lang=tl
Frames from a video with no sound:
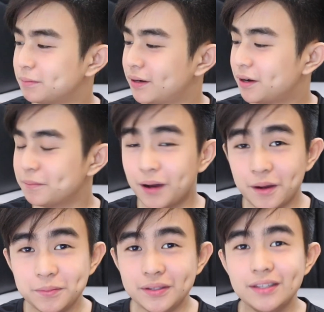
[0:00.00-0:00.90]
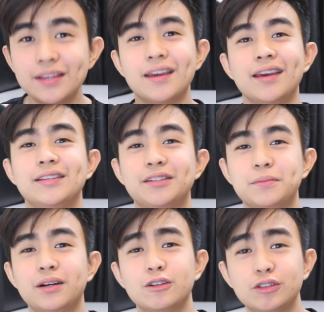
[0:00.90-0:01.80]
Mga mami and sa
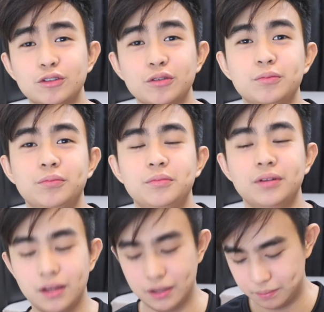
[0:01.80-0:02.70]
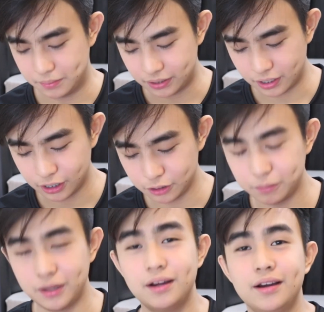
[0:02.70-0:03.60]
mga gustong matanggal
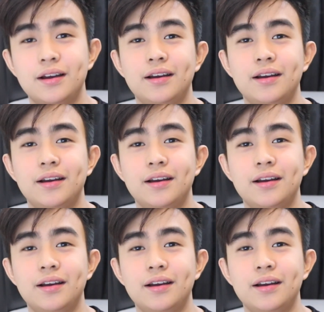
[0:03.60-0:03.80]
yung mga